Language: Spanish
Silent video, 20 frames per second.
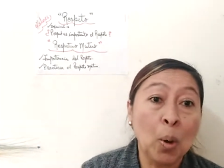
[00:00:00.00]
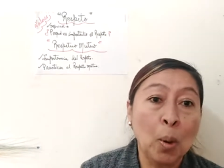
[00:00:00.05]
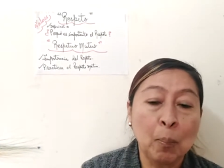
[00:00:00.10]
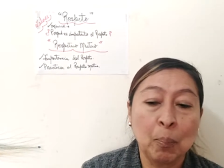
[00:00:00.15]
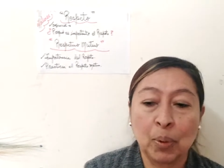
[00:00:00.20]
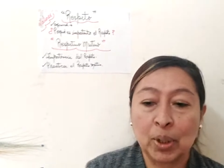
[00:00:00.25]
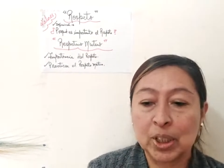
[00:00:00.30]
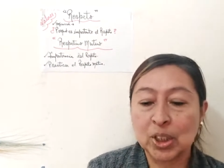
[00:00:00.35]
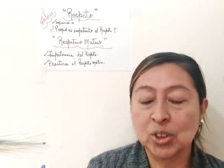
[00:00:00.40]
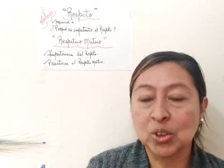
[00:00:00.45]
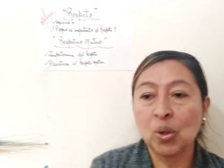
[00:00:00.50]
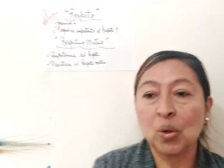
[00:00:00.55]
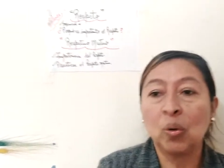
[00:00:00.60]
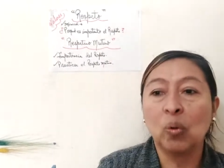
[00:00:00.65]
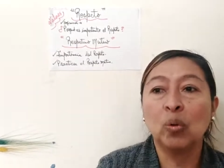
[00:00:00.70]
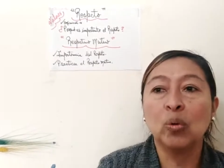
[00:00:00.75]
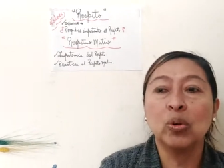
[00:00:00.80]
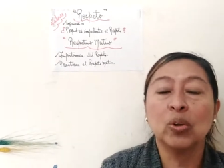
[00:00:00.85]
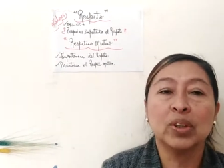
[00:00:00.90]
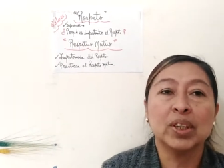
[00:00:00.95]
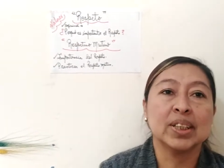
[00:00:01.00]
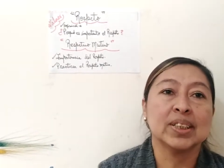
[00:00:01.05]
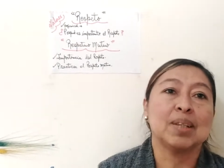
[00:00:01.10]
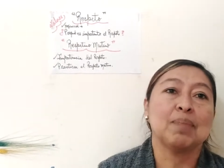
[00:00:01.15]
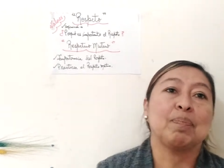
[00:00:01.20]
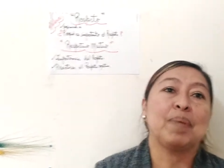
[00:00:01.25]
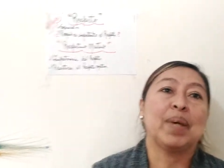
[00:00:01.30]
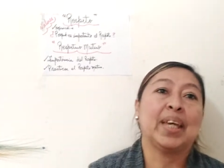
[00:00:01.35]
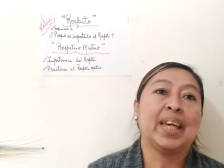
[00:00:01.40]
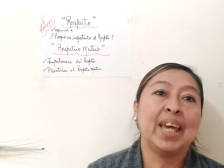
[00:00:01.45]
Por eso uno desde
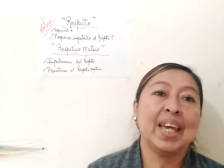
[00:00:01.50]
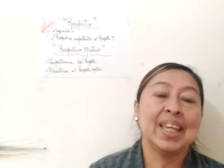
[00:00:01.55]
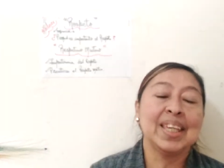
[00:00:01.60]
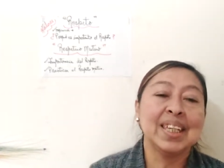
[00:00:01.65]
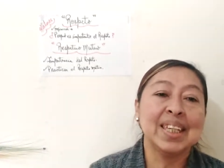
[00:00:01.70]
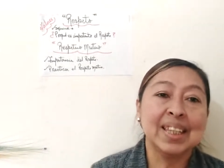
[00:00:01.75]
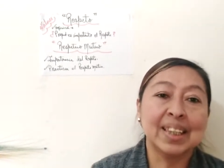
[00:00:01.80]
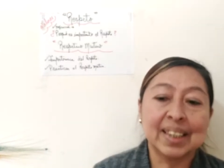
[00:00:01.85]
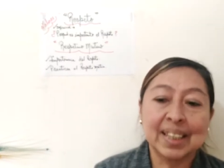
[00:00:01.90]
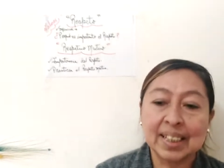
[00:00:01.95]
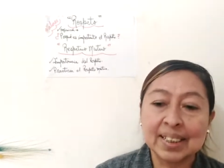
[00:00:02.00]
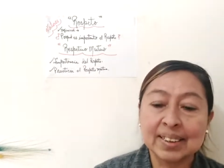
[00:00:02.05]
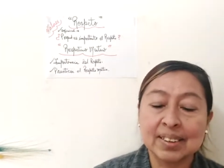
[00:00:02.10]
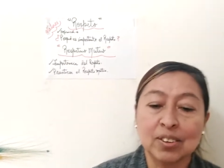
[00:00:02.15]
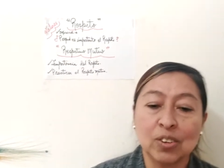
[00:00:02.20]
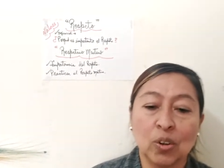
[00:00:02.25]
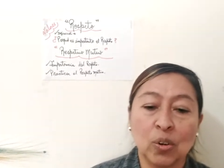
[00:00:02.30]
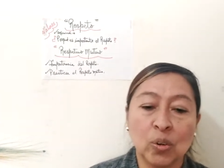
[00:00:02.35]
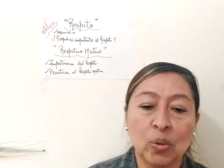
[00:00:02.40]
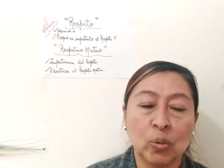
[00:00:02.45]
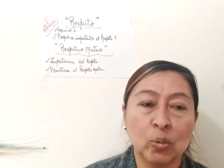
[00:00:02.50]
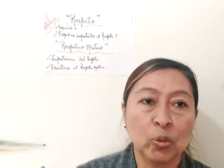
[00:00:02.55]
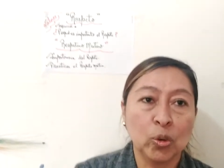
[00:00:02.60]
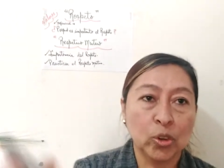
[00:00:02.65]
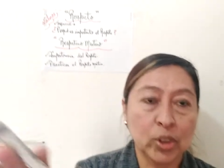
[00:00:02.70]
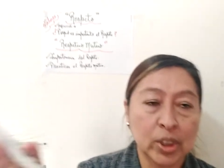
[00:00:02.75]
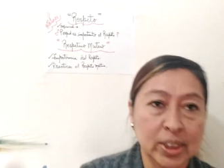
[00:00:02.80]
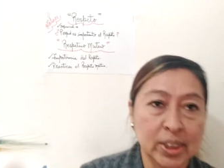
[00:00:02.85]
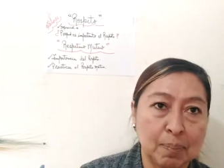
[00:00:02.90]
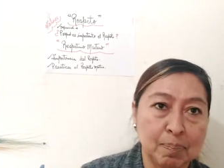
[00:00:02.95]
pequeñitas, ¿no? Uno
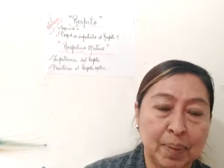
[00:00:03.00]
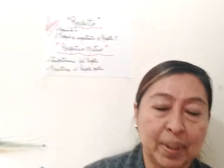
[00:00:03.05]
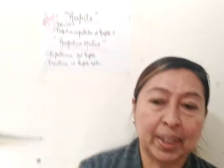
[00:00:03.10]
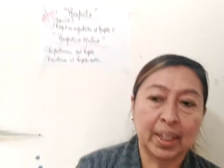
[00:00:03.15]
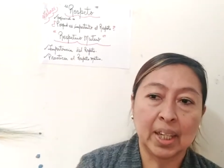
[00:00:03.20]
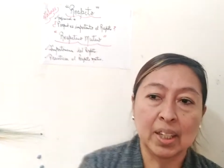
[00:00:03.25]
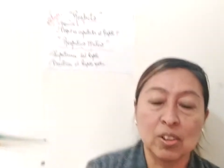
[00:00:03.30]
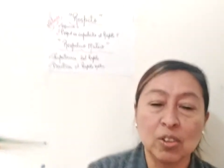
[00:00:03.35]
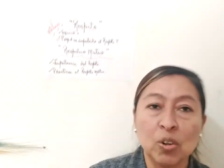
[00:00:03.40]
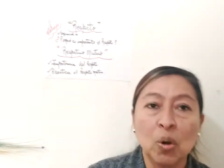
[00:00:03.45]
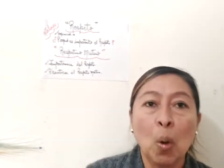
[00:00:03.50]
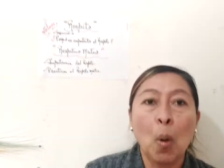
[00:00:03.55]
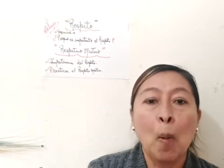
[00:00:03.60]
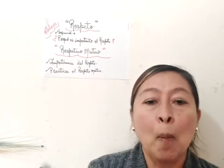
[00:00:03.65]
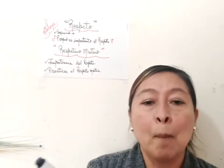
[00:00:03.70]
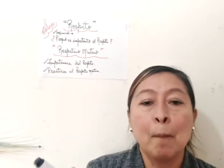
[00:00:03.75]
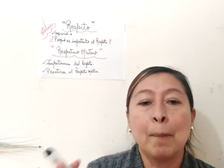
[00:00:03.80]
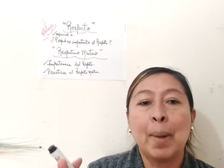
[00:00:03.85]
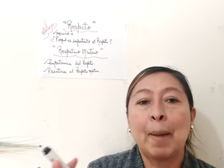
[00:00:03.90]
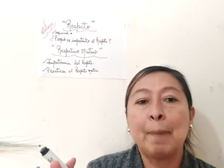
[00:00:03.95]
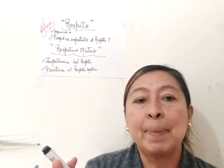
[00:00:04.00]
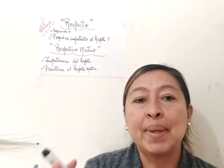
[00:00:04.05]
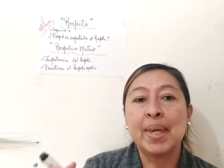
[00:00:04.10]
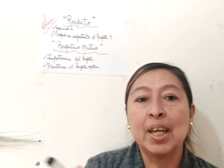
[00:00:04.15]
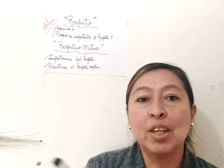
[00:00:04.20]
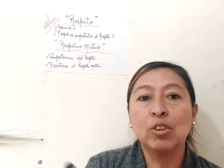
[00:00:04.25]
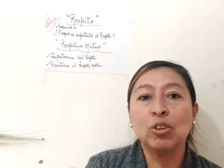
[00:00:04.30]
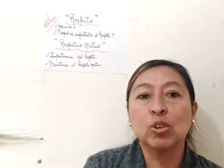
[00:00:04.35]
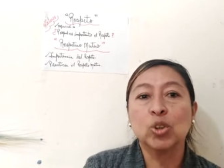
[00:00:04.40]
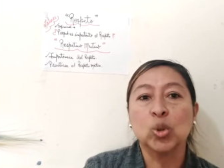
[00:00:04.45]
desde pequeño va
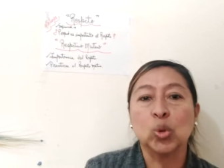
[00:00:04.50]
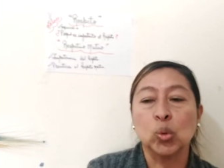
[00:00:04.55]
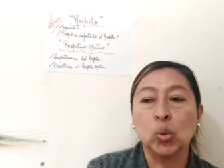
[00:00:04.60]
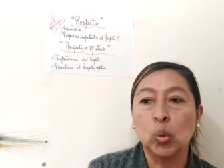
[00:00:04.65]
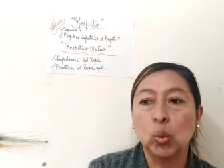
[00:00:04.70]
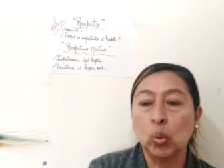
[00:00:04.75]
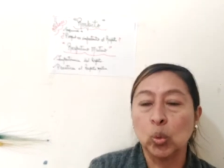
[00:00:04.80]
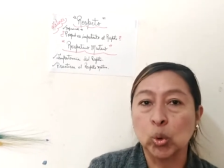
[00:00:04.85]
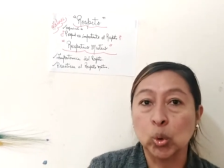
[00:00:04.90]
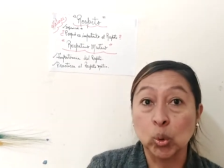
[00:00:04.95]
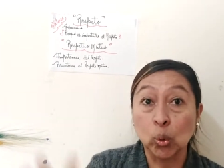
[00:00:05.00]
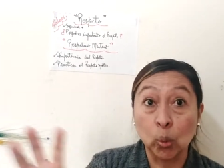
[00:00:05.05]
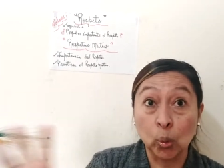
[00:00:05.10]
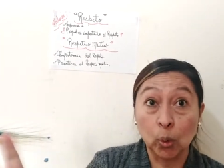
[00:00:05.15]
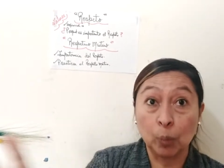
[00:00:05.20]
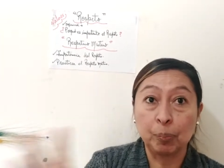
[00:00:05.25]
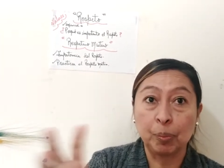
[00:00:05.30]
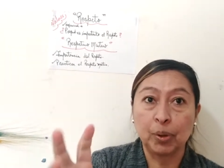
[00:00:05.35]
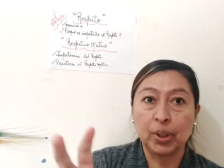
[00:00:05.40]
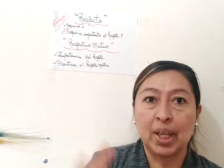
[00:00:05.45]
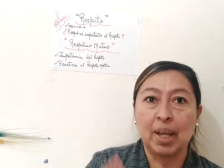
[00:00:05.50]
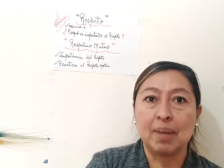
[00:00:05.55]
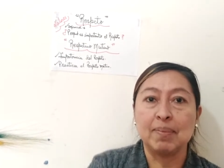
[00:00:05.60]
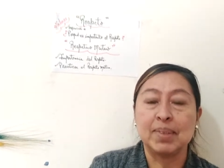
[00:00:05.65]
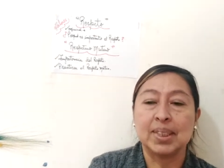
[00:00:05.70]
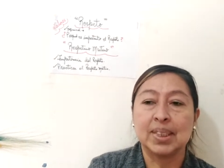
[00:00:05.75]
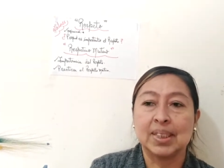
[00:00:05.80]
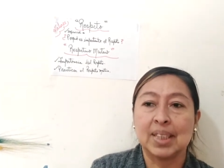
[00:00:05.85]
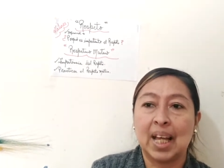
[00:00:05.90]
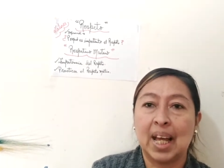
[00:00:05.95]
viendo su, su grupo de
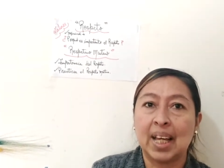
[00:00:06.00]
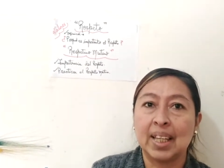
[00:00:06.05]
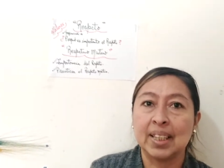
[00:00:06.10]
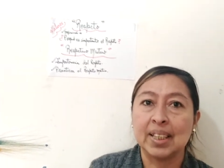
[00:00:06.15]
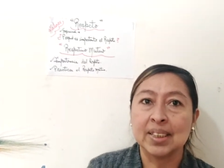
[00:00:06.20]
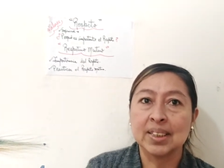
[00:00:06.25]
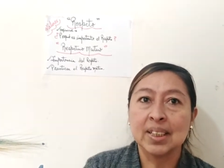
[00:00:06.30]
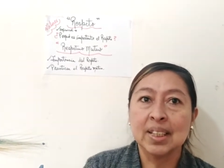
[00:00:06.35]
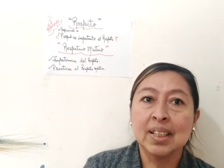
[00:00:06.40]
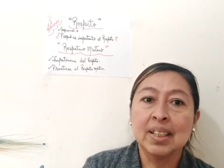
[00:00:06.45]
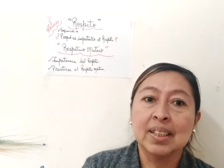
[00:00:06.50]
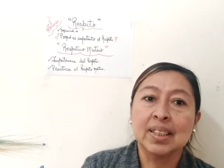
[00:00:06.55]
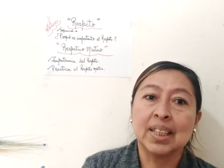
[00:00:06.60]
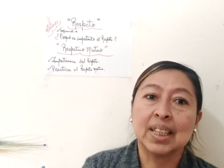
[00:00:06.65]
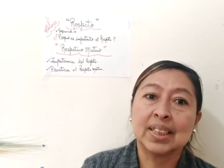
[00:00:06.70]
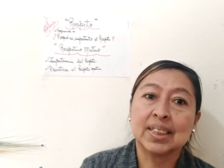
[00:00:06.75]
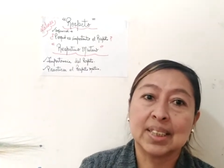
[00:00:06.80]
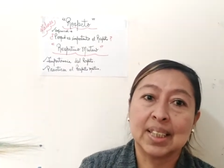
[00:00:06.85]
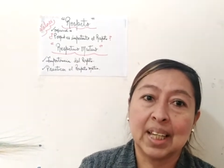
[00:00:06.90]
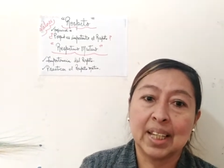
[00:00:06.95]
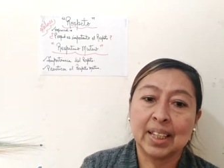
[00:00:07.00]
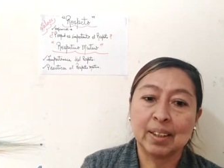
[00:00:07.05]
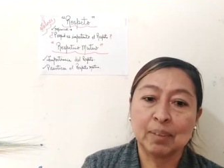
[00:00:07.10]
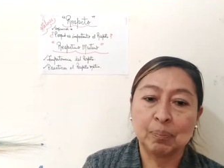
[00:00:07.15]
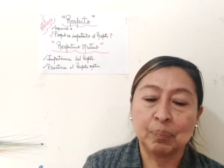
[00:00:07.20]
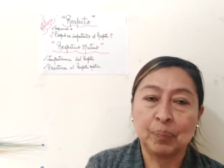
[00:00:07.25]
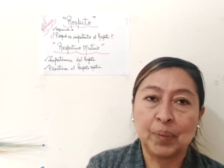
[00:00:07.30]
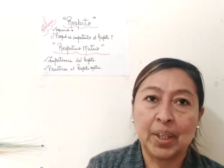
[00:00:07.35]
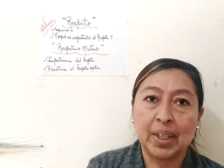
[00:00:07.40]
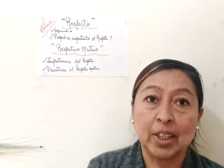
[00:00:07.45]
amistades, ya sea
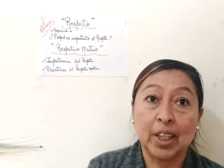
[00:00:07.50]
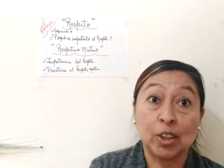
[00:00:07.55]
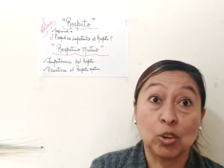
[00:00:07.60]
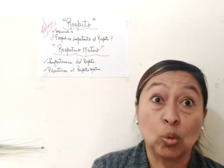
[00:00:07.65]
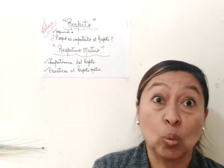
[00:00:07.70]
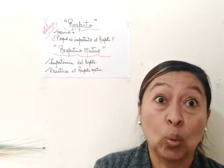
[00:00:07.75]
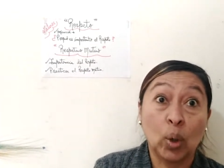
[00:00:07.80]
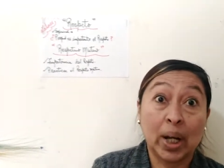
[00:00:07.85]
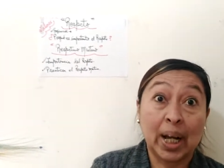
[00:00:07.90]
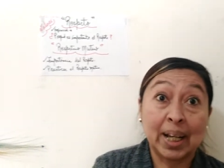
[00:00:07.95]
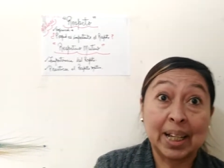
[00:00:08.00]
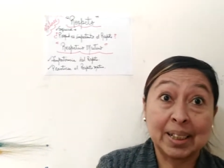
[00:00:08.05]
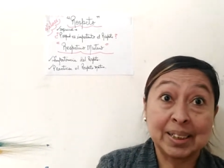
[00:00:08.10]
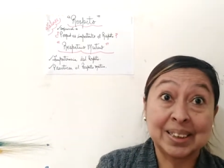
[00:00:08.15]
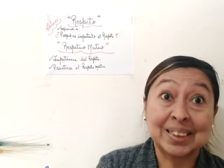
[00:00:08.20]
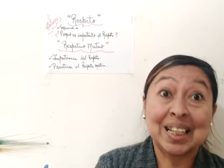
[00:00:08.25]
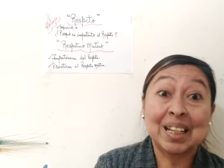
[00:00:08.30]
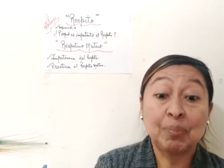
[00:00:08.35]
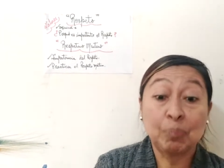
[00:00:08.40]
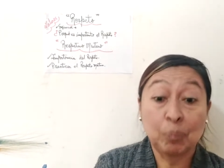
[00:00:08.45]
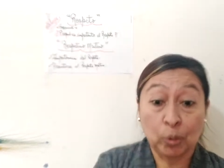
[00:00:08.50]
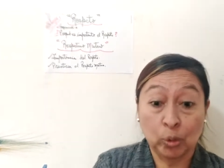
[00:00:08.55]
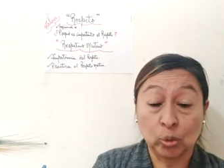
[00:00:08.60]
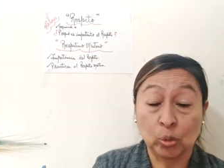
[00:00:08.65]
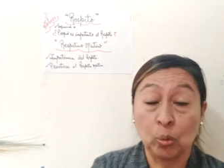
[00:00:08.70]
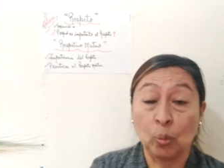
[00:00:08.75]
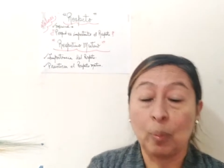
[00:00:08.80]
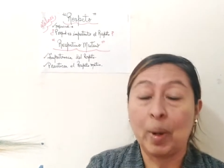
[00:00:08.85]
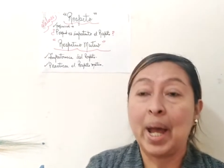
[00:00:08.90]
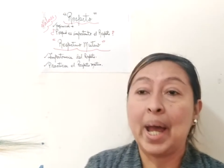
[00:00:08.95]
de, tu casa, por
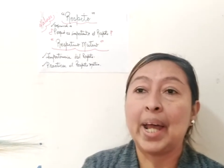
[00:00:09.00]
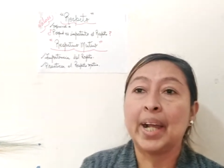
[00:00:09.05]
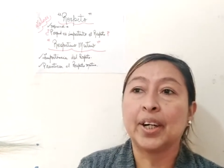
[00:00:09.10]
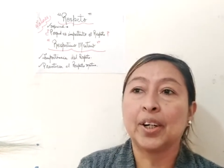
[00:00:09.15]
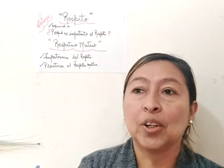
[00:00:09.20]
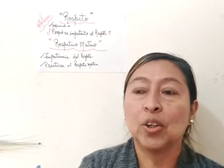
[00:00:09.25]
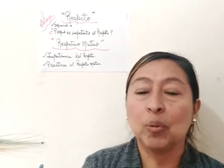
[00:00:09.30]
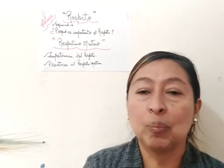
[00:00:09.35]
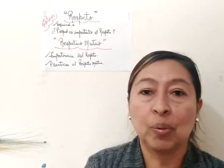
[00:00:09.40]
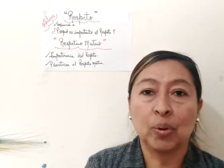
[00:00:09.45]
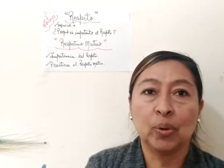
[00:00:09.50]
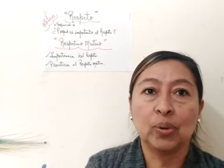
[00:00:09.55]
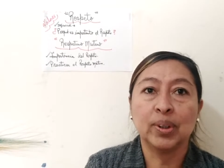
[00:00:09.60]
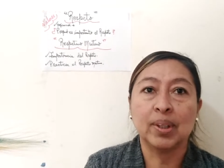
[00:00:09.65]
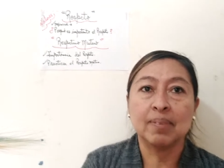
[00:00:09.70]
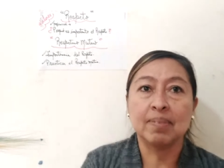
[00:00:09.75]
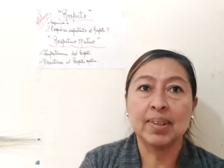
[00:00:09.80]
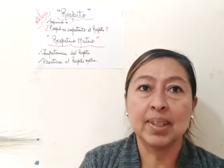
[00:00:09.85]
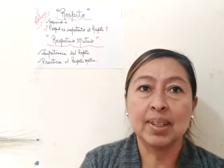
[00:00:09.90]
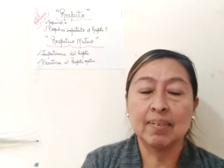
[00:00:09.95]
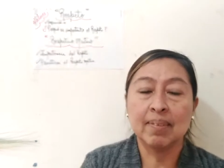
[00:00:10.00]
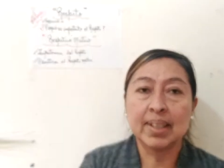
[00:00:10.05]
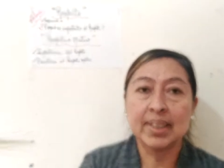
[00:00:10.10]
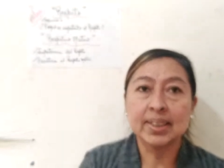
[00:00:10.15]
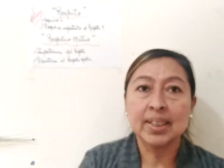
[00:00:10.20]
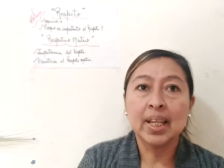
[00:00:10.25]
tu barrio, por donde vivas,